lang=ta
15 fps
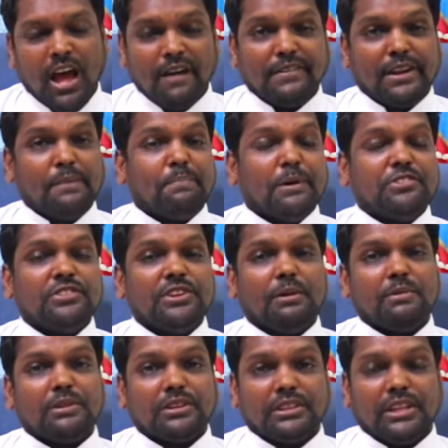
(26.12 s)
அவரை பற்றி
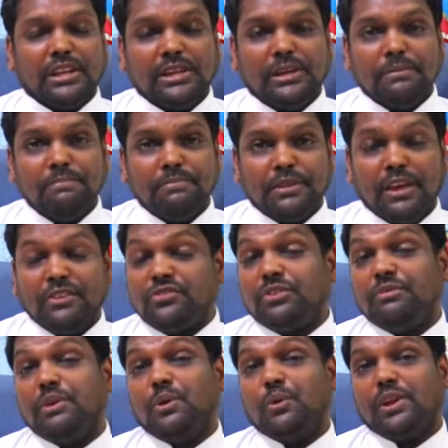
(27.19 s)
நமக்கு தெரியும்
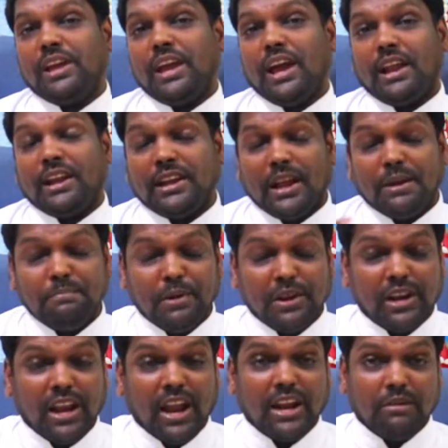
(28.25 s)
இயேசுவினுடைய
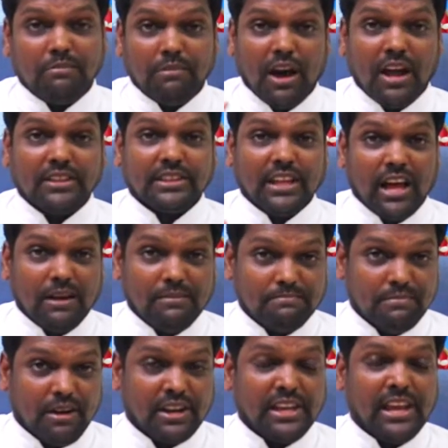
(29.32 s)
நண்பர்களான மார்த்தா
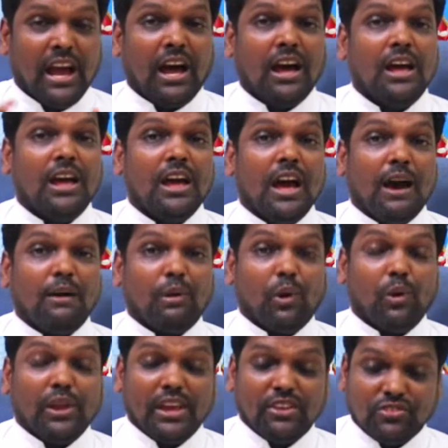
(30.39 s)
மரியா
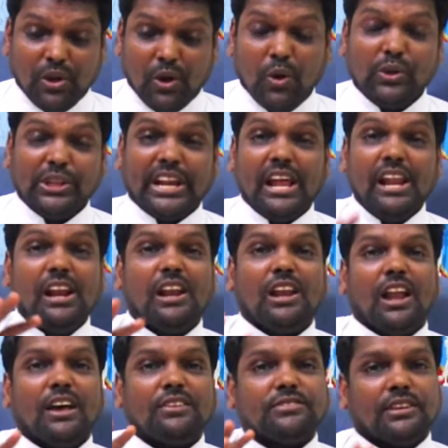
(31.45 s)
அவர்களுடைய சகோதரர்
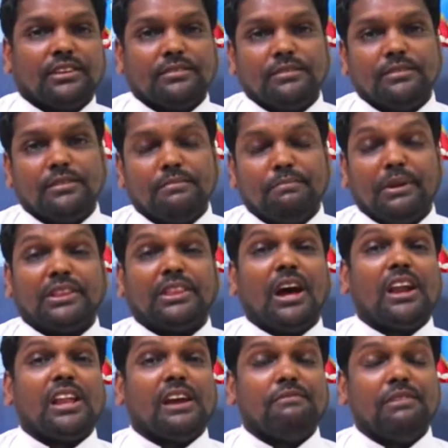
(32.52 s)
லாசர்
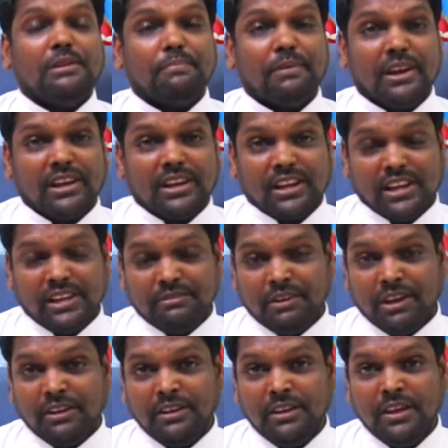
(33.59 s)
பெத்தானியாவில் பிறக்கிற
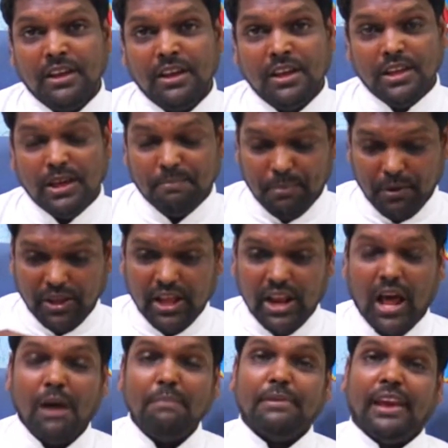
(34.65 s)
இவர்
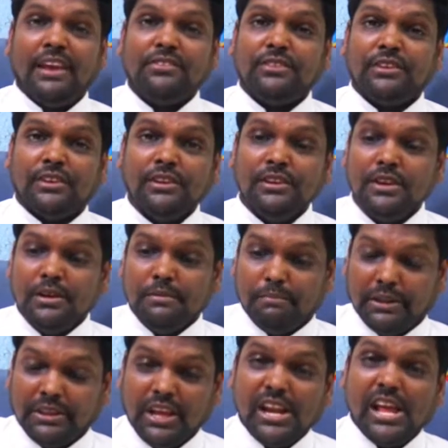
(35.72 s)
எப்பொழுதெல்லாம் இயேசு
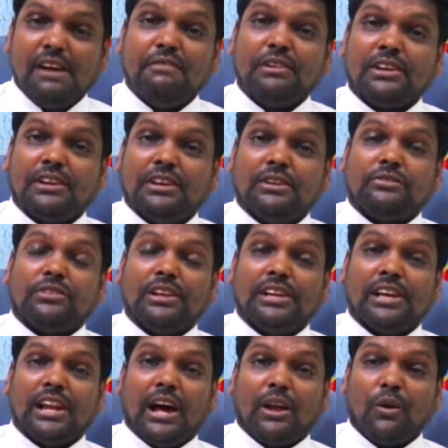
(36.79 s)
பெத்தானியாவுக்கு
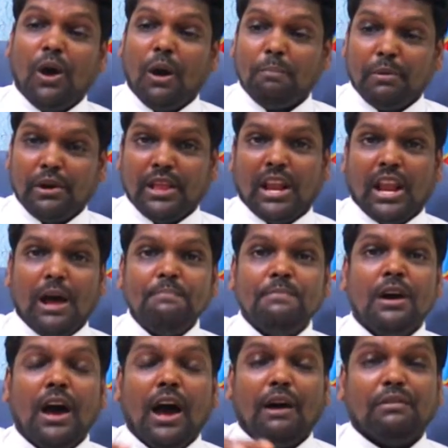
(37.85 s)
செல்கிறாரோ அப்பொழுதெல்லாம்
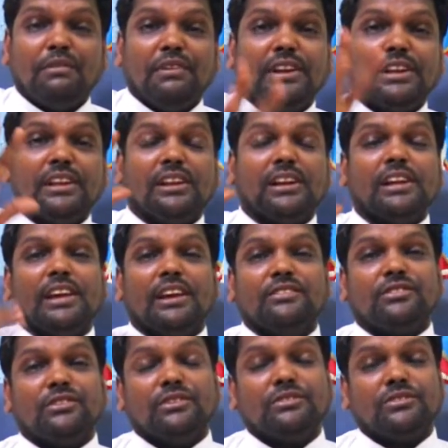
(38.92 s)
அவர் வீட்டிற்கு
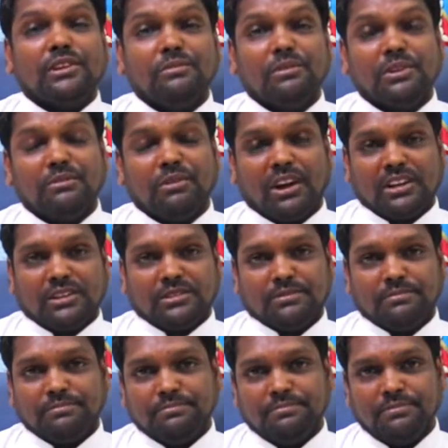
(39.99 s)
இயேசு செல்வது
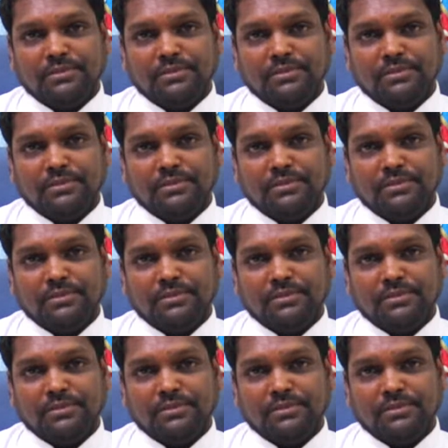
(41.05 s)
வழக்கம்